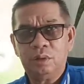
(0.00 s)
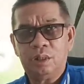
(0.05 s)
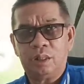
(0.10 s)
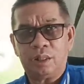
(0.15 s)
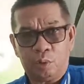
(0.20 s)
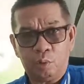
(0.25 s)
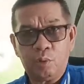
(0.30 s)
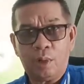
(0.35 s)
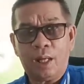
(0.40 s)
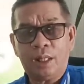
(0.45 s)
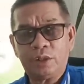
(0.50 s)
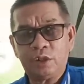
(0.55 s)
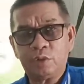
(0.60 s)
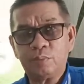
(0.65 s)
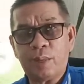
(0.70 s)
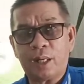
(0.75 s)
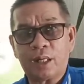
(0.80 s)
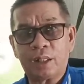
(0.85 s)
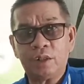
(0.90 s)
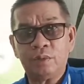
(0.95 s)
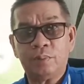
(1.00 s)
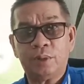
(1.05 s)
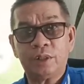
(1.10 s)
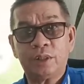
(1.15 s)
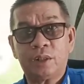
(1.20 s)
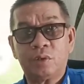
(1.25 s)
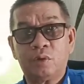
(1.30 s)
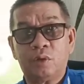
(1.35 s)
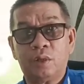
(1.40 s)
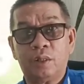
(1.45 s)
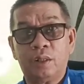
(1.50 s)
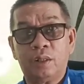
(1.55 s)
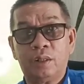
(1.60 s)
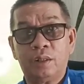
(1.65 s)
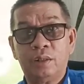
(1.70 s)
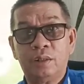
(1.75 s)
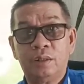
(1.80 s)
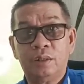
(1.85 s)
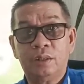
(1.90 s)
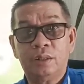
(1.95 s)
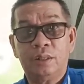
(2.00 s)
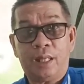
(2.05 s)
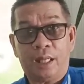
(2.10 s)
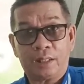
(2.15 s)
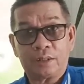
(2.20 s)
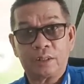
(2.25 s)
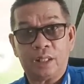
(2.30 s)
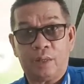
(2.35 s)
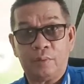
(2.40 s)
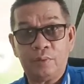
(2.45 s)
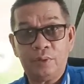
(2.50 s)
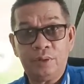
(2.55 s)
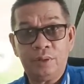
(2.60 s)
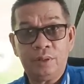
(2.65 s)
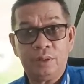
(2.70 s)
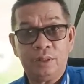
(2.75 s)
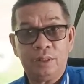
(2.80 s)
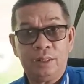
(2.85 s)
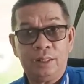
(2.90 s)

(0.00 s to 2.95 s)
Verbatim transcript: ada dua asis bahkan diberikan oleh Asnawi